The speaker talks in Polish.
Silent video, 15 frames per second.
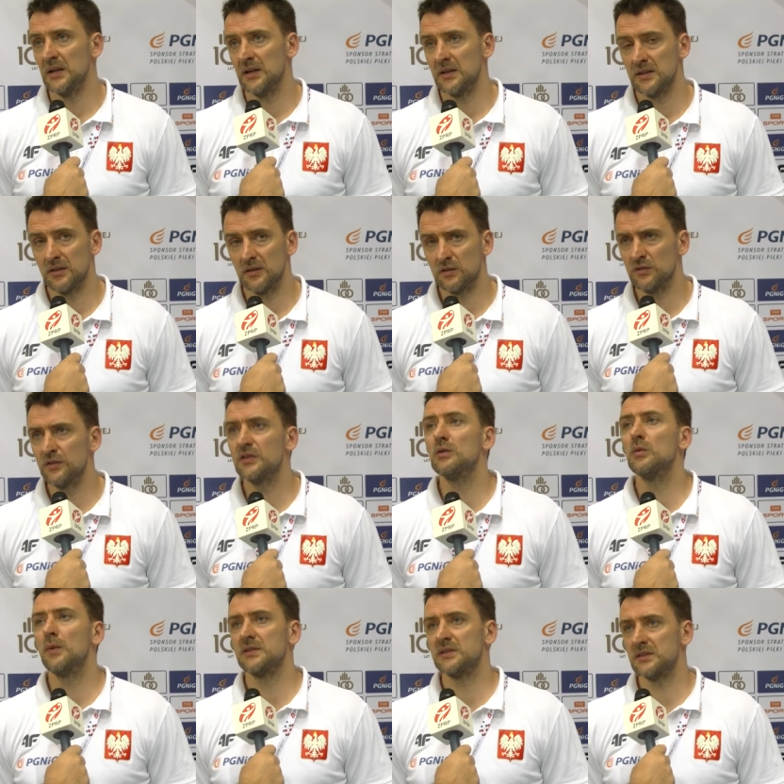E, oczywiście
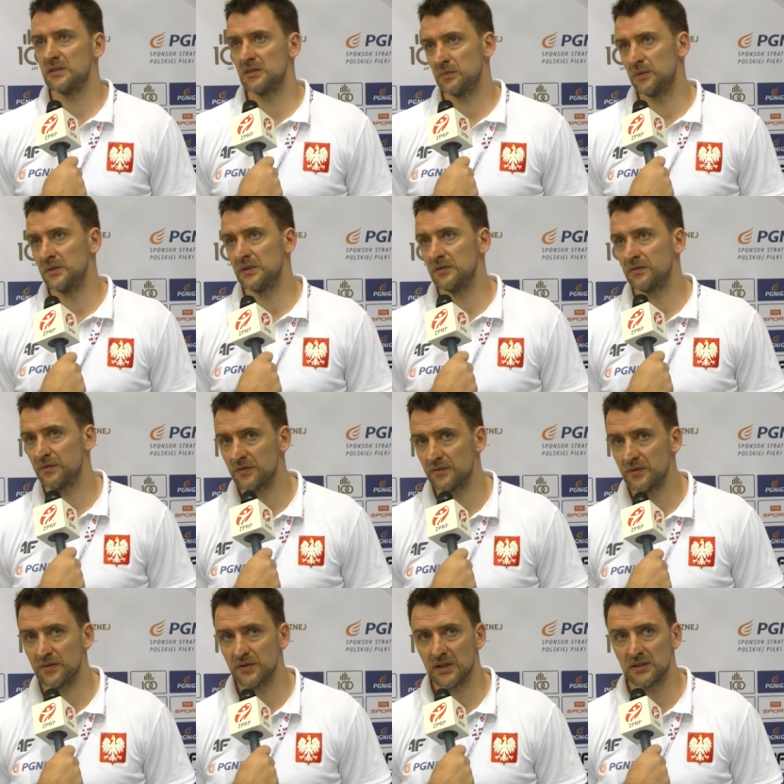chłopacy też byli w,
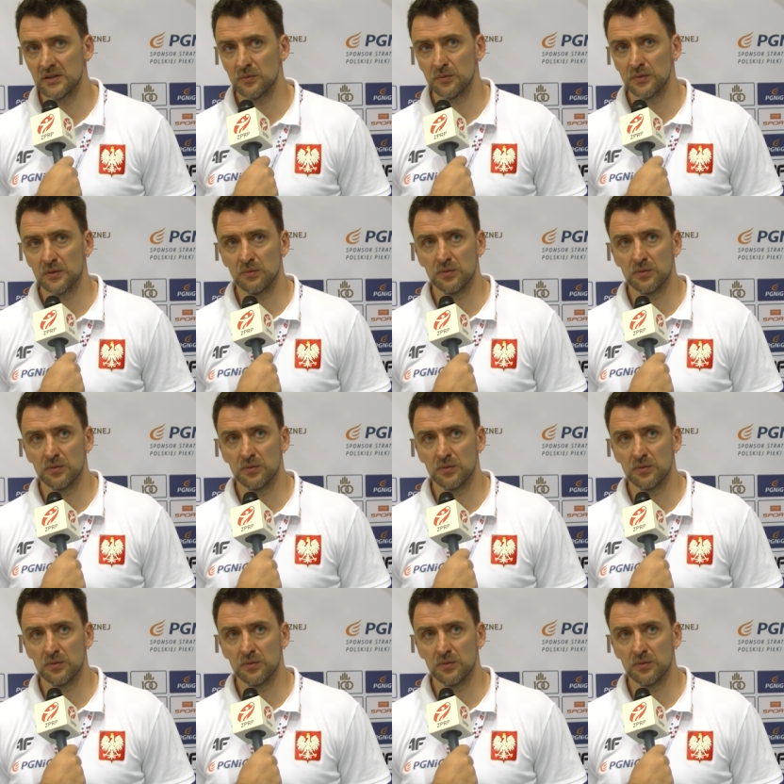w szatni po,